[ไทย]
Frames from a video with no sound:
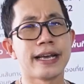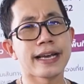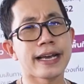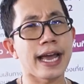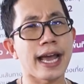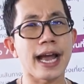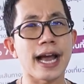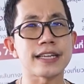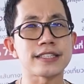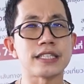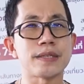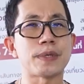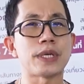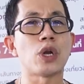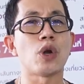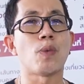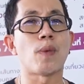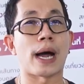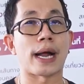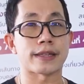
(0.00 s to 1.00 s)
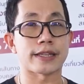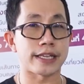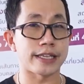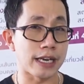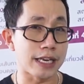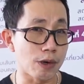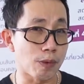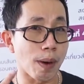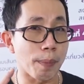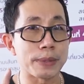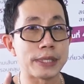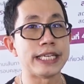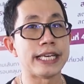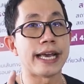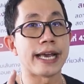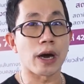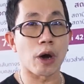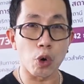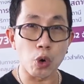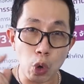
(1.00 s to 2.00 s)
แค่ 50 กิโลวัตต์ แต่อย่าลืมว่า
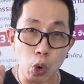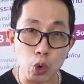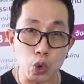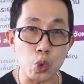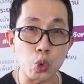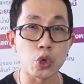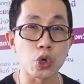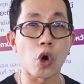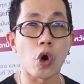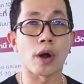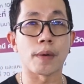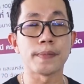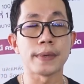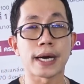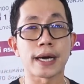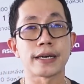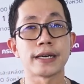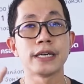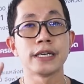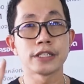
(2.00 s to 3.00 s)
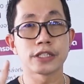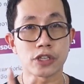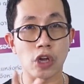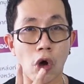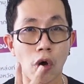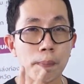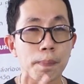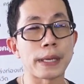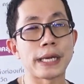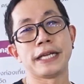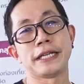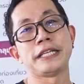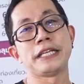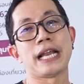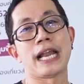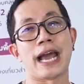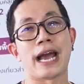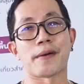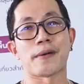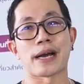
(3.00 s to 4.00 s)
PA เขาลงทุนก่อนเมื่อ 2 ปี
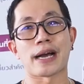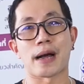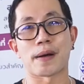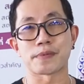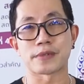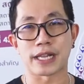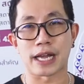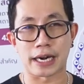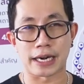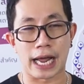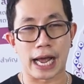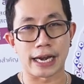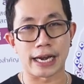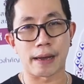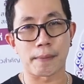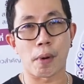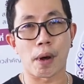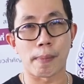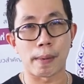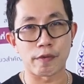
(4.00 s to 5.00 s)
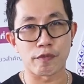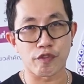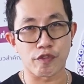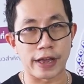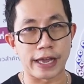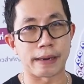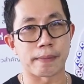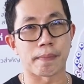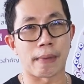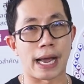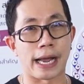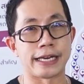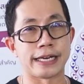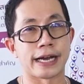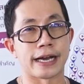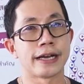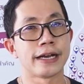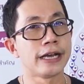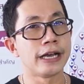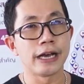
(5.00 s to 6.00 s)
ที่แล้วนะครับ ดังนั้นนะพอเป็นเฟสใหม่
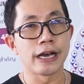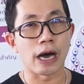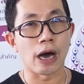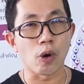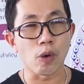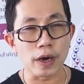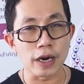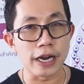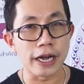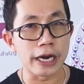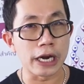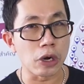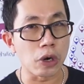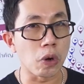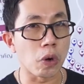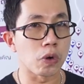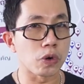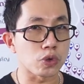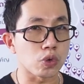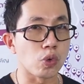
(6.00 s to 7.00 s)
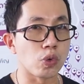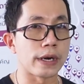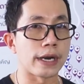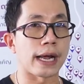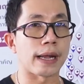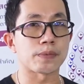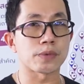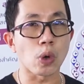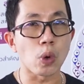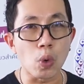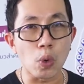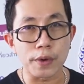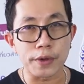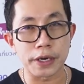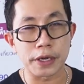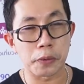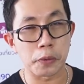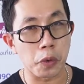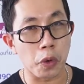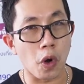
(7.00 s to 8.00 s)
เนี่ยเขาก็เลยลงทุนนะรตู้
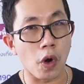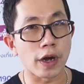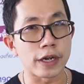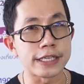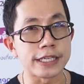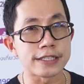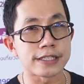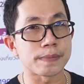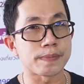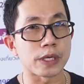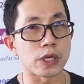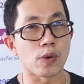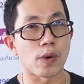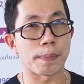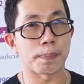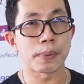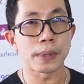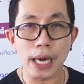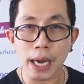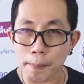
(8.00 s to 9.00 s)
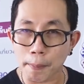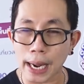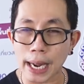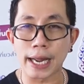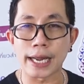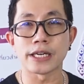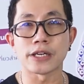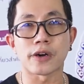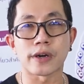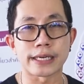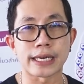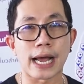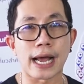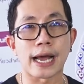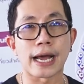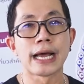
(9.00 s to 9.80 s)
120 กิโลวัตต์ เพื่อไม่ให้น้อยหน้า